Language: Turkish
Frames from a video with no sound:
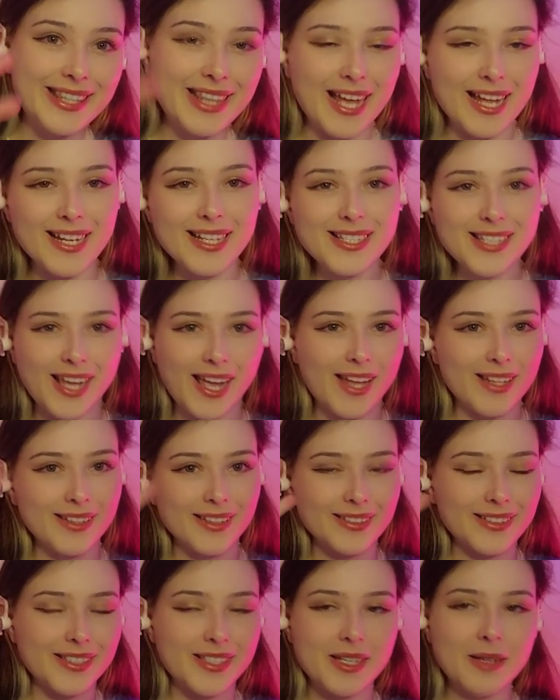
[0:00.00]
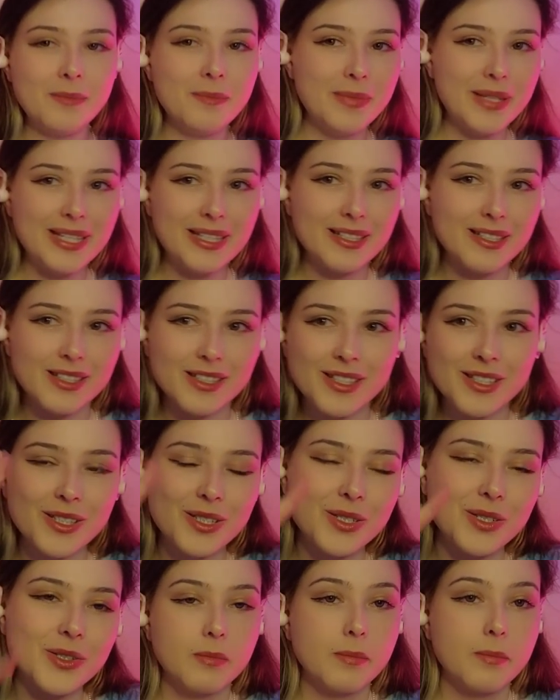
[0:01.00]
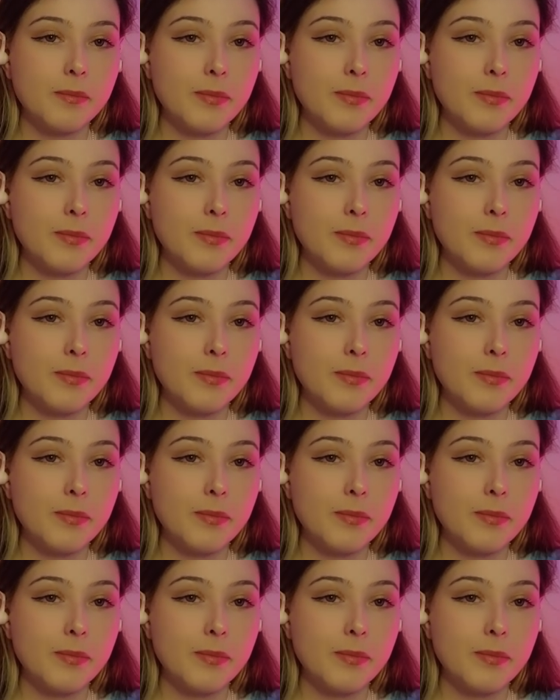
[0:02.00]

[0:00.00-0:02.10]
tane şey anlatacağım. Birincisi şu.